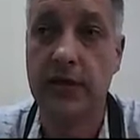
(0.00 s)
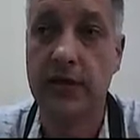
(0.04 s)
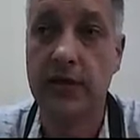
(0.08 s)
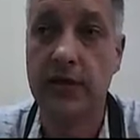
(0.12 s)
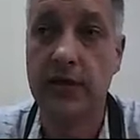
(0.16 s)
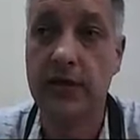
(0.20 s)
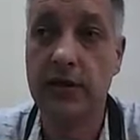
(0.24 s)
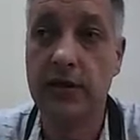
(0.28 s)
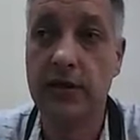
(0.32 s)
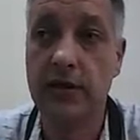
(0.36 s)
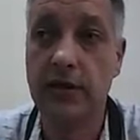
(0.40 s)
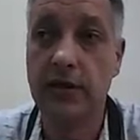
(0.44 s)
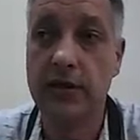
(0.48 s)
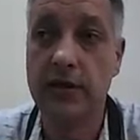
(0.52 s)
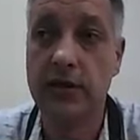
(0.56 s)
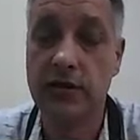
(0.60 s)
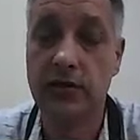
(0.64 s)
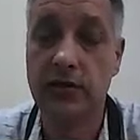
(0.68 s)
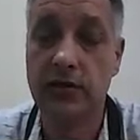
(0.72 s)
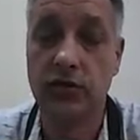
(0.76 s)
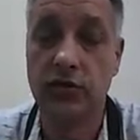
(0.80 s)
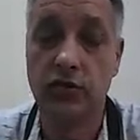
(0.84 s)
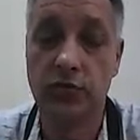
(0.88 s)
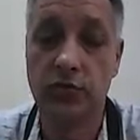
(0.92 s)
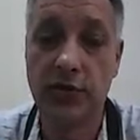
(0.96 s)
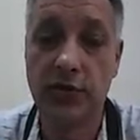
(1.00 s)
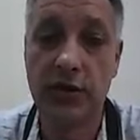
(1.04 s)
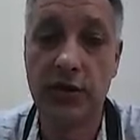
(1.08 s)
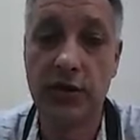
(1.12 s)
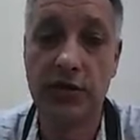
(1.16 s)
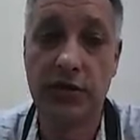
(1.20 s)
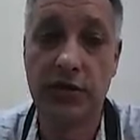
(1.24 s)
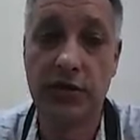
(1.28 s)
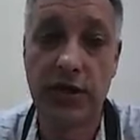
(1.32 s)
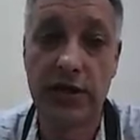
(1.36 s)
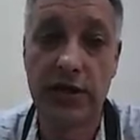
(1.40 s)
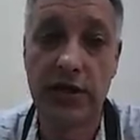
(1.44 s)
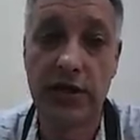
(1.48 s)
И эти
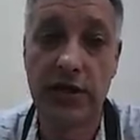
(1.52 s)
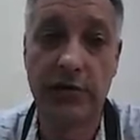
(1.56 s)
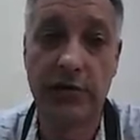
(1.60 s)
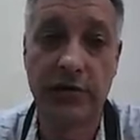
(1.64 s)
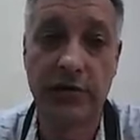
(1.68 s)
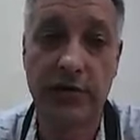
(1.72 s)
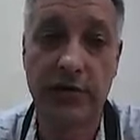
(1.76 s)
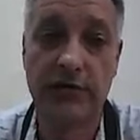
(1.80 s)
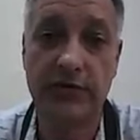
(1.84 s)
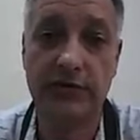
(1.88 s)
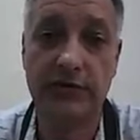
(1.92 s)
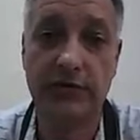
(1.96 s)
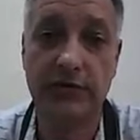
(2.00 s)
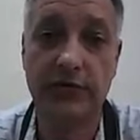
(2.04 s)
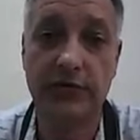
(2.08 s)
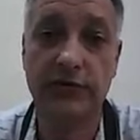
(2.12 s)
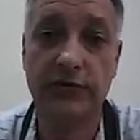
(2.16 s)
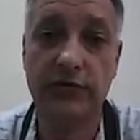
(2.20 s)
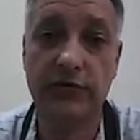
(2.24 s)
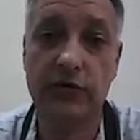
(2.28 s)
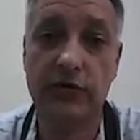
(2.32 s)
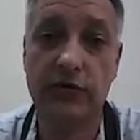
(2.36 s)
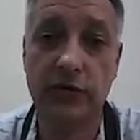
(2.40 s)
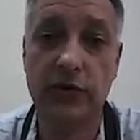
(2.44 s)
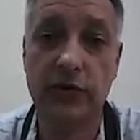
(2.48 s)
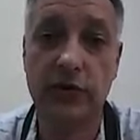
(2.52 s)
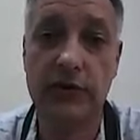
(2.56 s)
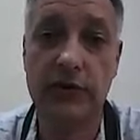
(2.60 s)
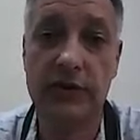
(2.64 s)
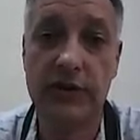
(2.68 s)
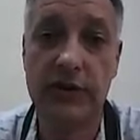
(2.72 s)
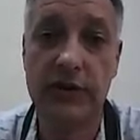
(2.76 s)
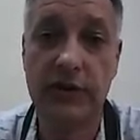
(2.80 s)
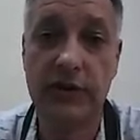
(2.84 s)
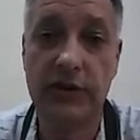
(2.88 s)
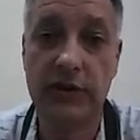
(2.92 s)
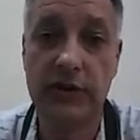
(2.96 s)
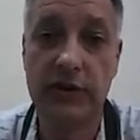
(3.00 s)
документы надо направить в квалификационный
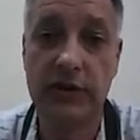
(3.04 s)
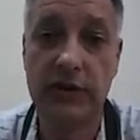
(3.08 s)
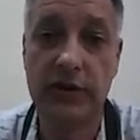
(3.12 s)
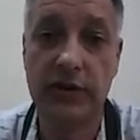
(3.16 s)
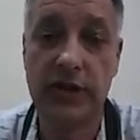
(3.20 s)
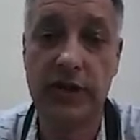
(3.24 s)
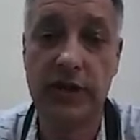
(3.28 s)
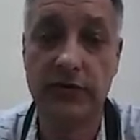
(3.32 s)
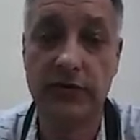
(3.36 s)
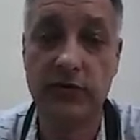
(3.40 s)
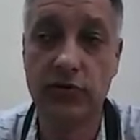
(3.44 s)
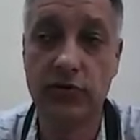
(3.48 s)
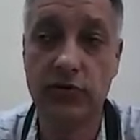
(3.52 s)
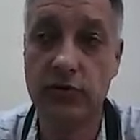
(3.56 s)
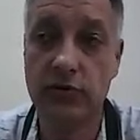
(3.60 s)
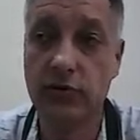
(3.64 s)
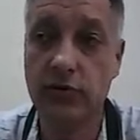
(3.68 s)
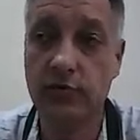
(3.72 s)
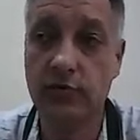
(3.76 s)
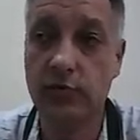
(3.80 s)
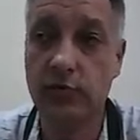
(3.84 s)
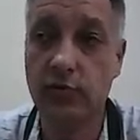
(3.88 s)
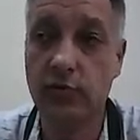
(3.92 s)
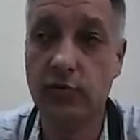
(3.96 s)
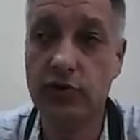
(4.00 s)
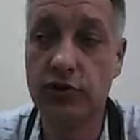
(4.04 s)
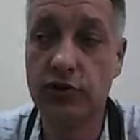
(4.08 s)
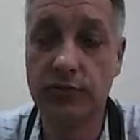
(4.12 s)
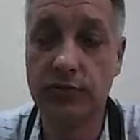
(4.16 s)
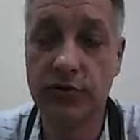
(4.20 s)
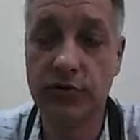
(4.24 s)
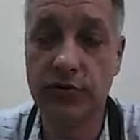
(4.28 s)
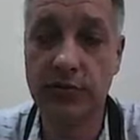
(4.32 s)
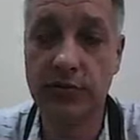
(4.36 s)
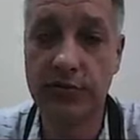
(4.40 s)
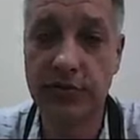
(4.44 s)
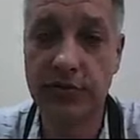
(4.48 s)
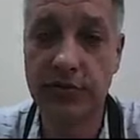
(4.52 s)
центр для того, чтобы можно
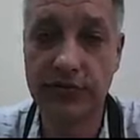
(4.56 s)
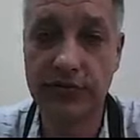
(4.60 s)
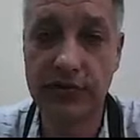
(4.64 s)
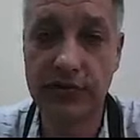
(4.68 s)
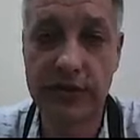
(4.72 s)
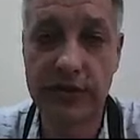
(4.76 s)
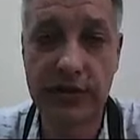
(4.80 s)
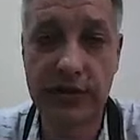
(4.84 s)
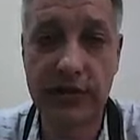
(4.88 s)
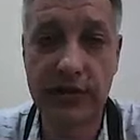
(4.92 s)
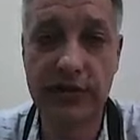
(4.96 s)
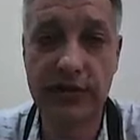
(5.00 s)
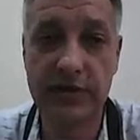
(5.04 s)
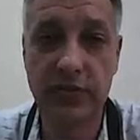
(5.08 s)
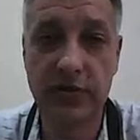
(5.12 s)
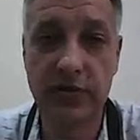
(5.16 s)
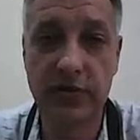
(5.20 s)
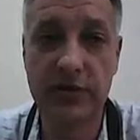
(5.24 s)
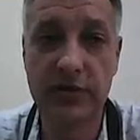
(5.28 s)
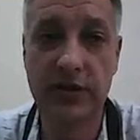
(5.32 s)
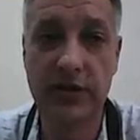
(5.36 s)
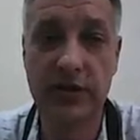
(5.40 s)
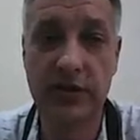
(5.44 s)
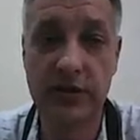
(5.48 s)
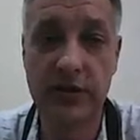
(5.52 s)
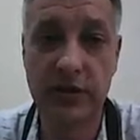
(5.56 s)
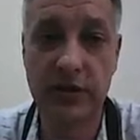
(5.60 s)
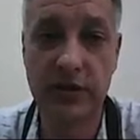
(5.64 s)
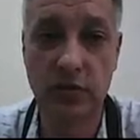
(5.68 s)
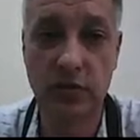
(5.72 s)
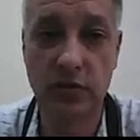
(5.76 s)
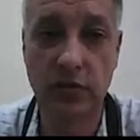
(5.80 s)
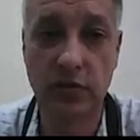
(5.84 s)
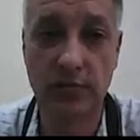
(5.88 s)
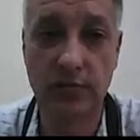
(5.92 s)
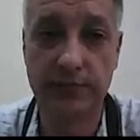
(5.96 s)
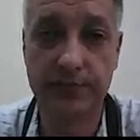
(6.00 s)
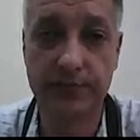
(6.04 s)
было провести
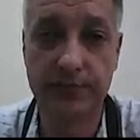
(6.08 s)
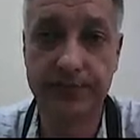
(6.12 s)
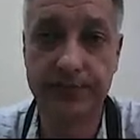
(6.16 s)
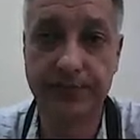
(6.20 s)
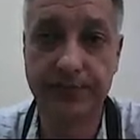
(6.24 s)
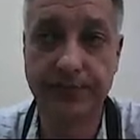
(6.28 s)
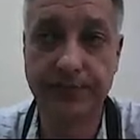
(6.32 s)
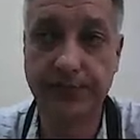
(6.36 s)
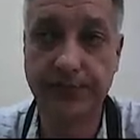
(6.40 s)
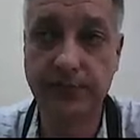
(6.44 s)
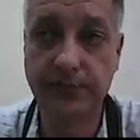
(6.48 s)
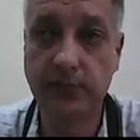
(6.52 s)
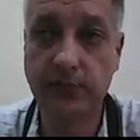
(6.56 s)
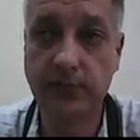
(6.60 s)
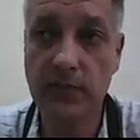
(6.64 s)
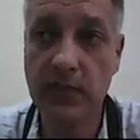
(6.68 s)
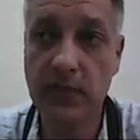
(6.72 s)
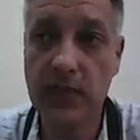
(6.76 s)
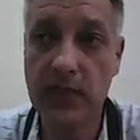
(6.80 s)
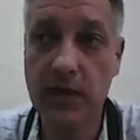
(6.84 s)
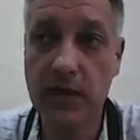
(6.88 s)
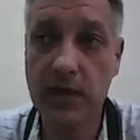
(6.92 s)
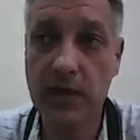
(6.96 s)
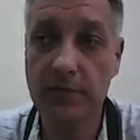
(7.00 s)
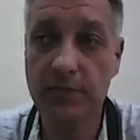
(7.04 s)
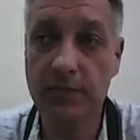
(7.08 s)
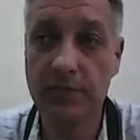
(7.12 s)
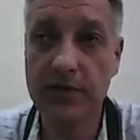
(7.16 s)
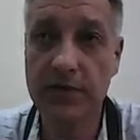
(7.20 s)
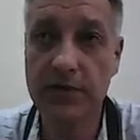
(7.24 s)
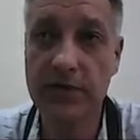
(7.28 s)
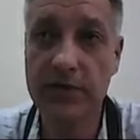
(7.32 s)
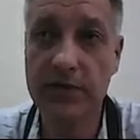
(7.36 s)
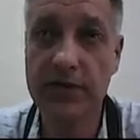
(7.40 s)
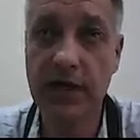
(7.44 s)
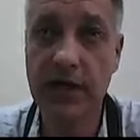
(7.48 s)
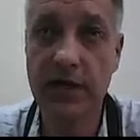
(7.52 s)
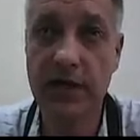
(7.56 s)
экспресс-оценку а,
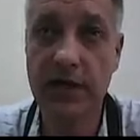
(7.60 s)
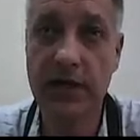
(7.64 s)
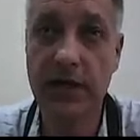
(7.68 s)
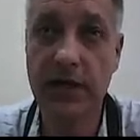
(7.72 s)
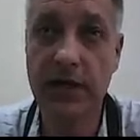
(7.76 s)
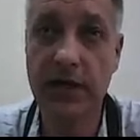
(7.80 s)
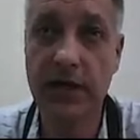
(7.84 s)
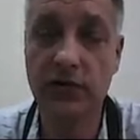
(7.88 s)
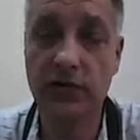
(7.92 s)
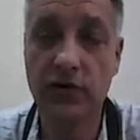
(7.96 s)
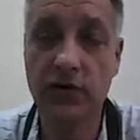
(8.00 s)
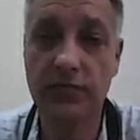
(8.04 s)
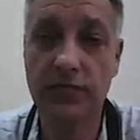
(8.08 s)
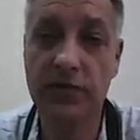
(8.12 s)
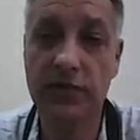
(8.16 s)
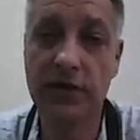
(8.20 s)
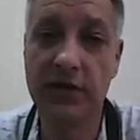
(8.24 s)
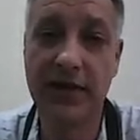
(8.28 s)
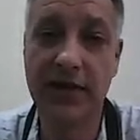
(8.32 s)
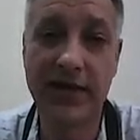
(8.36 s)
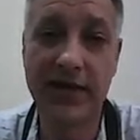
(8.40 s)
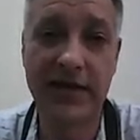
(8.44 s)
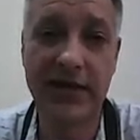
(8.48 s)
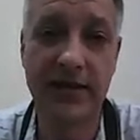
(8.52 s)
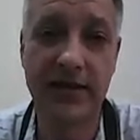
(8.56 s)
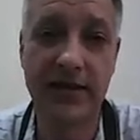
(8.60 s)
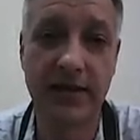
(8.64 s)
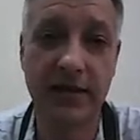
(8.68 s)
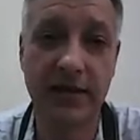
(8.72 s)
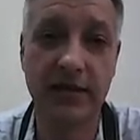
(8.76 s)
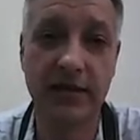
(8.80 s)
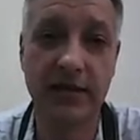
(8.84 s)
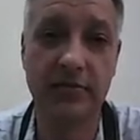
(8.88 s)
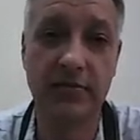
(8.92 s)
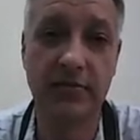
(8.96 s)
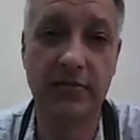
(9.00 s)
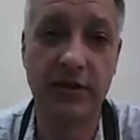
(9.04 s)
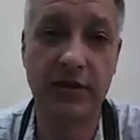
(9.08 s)
потенциала экономии на
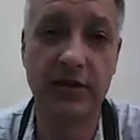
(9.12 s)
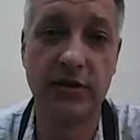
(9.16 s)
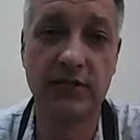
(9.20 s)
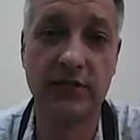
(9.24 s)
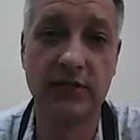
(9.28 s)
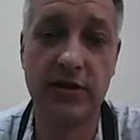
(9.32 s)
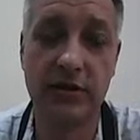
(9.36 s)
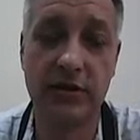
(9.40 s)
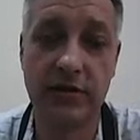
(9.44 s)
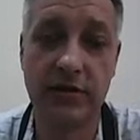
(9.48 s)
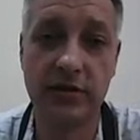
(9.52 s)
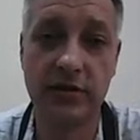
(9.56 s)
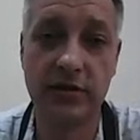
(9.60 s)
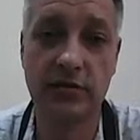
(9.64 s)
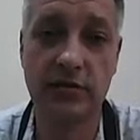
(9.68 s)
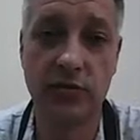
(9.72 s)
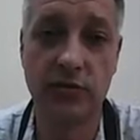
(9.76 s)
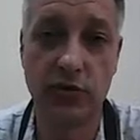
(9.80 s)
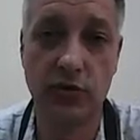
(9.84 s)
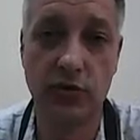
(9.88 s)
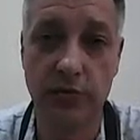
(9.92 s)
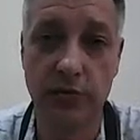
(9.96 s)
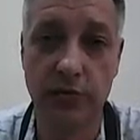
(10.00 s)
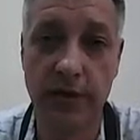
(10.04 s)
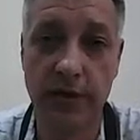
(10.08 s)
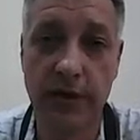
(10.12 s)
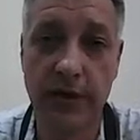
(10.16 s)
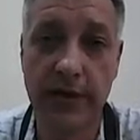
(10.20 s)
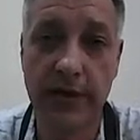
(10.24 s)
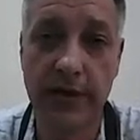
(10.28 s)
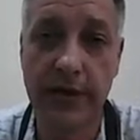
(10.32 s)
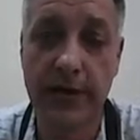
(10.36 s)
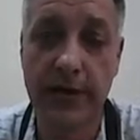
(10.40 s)
конкретном многоквартирном доме.